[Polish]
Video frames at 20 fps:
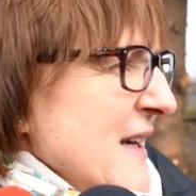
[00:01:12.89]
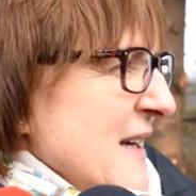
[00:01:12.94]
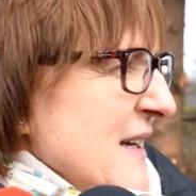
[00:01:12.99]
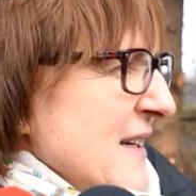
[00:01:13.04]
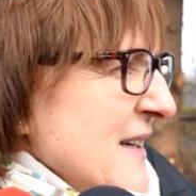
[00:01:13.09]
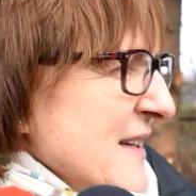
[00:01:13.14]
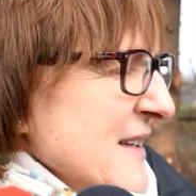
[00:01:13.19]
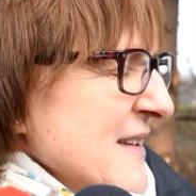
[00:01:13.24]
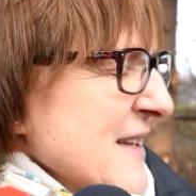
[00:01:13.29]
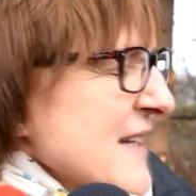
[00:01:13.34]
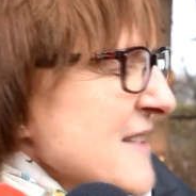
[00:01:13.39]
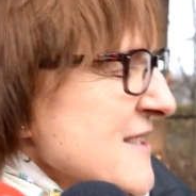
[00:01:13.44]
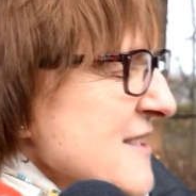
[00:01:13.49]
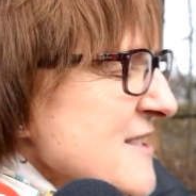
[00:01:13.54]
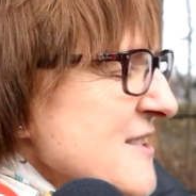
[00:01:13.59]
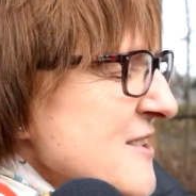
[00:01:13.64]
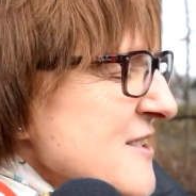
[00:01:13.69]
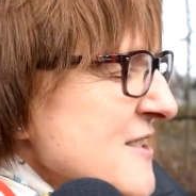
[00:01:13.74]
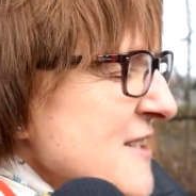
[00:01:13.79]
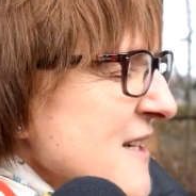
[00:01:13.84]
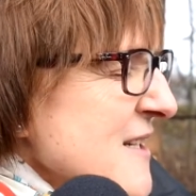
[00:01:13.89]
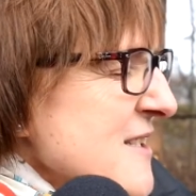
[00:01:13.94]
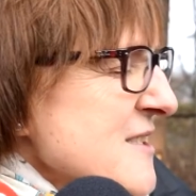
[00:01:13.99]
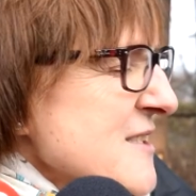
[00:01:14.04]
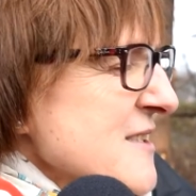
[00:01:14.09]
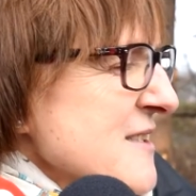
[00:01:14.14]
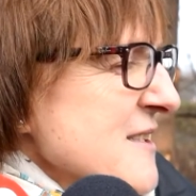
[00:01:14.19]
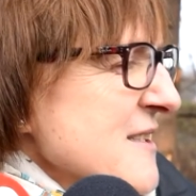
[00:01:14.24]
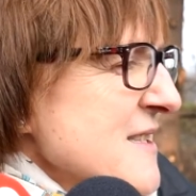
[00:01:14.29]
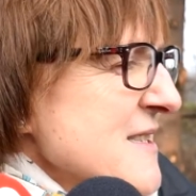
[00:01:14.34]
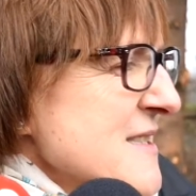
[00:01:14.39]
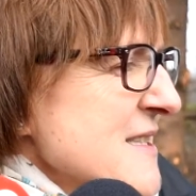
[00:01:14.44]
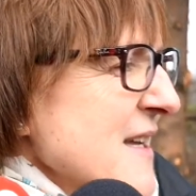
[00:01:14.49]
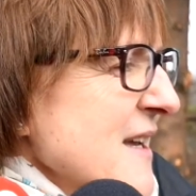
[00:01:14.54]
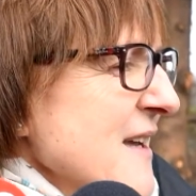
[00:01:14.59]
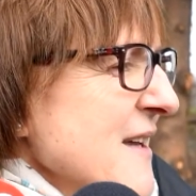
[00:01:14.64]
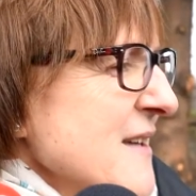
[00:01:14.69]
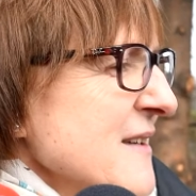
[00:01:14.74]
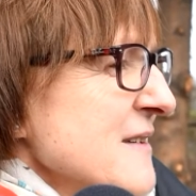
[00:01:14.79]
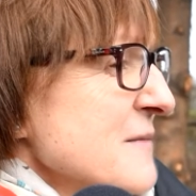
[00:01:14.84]
E, na dzień dzisiejszy
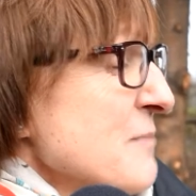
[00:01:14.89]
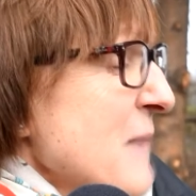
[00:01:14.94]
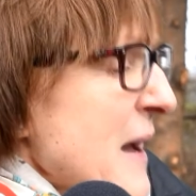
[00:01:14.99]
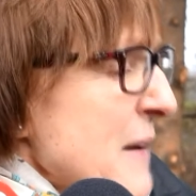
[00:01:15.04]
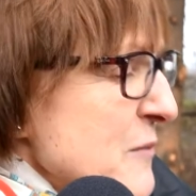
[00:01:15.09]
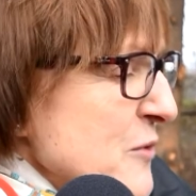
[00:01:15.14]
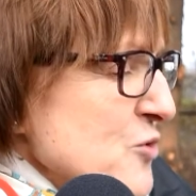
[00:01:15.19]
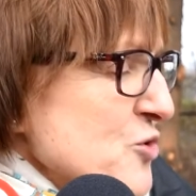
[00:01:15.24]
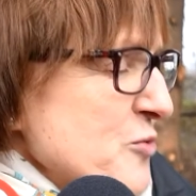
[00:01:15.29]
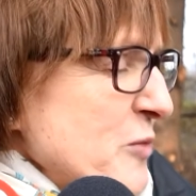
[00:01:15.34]
chcę i mamy już